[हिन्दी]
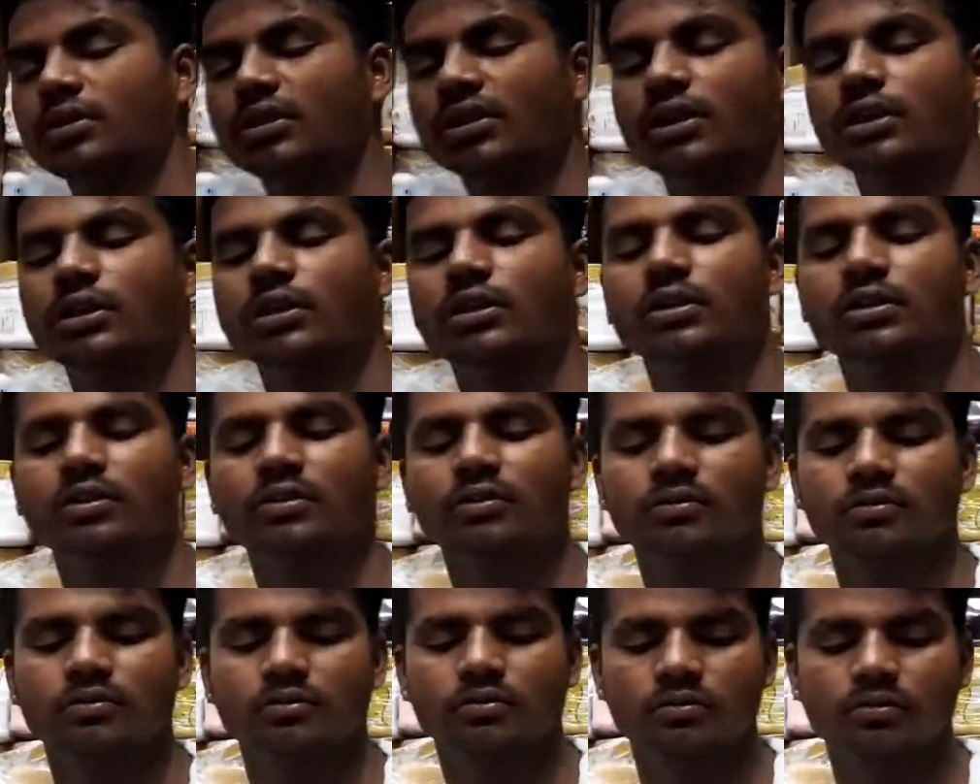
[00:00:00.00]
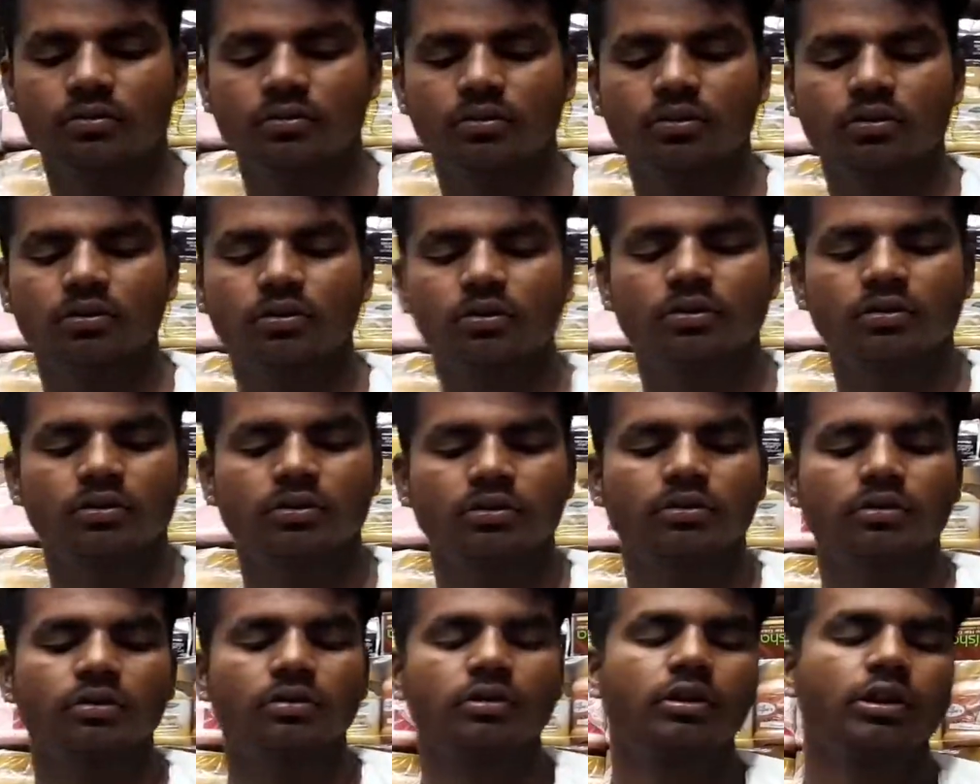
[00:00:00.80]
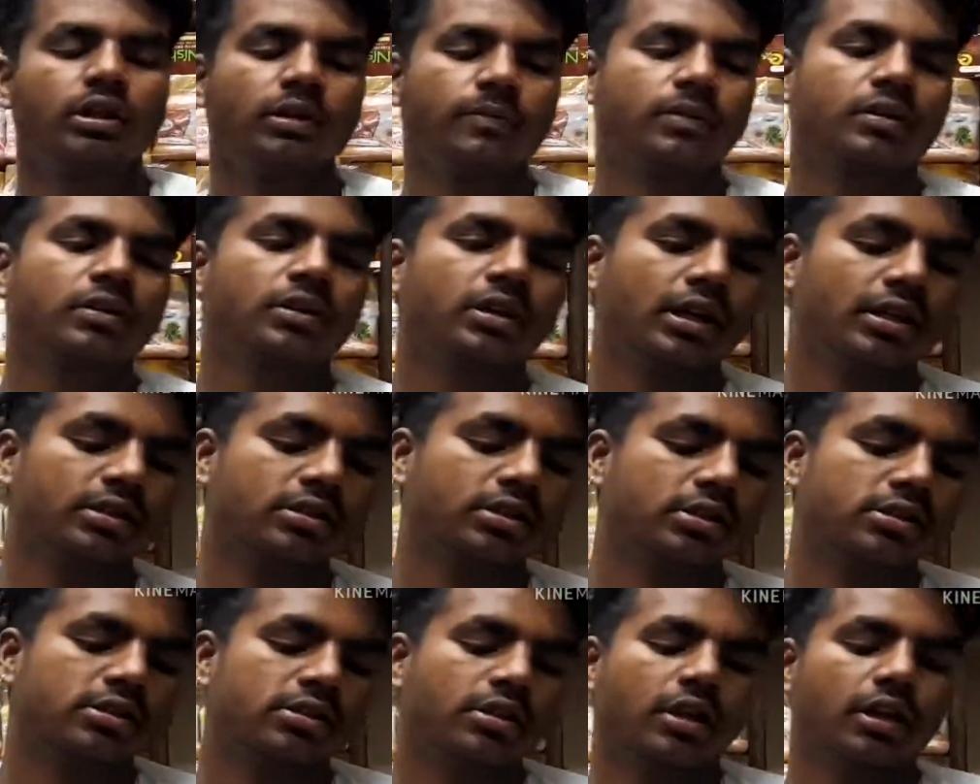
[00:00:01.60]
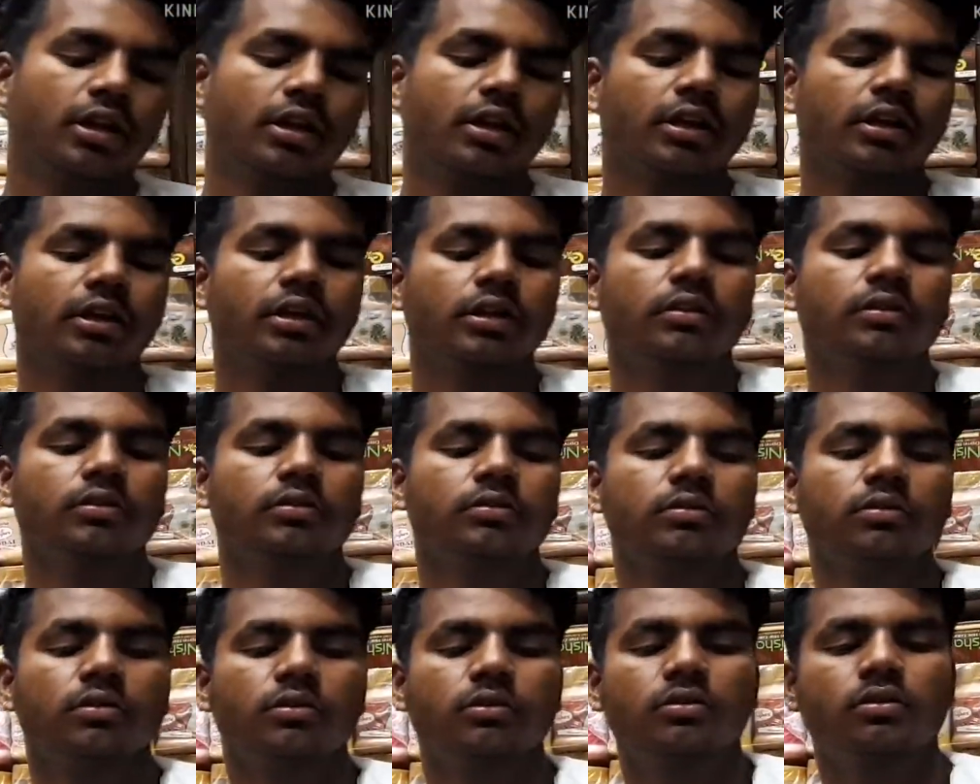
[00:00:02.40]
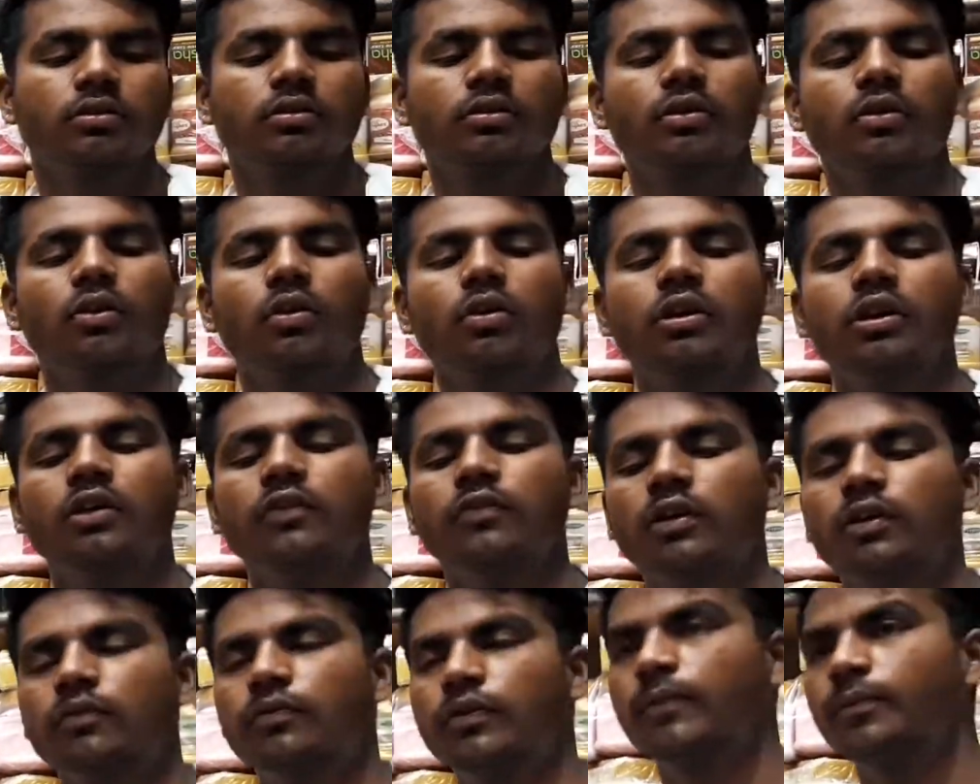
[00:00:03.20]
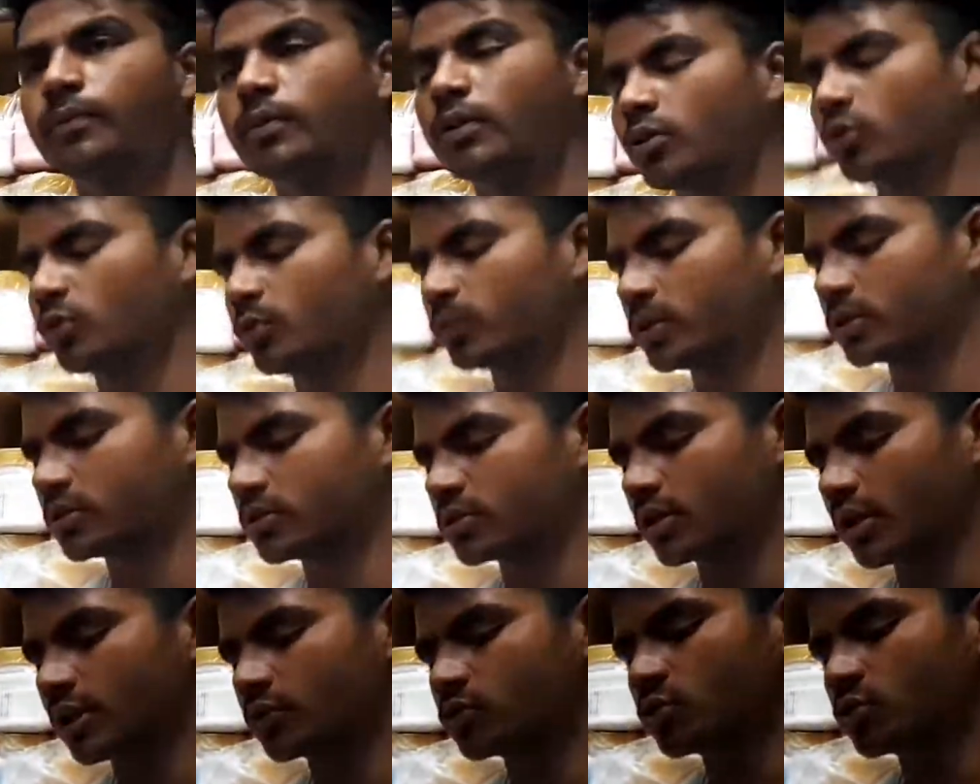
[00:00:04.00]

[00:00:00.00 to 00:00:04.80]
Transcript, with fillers: ये देखिए ट्रिमर यहाँ से स्टार्टिंग है ओनली वन फिफ्टी रुपीज़ एक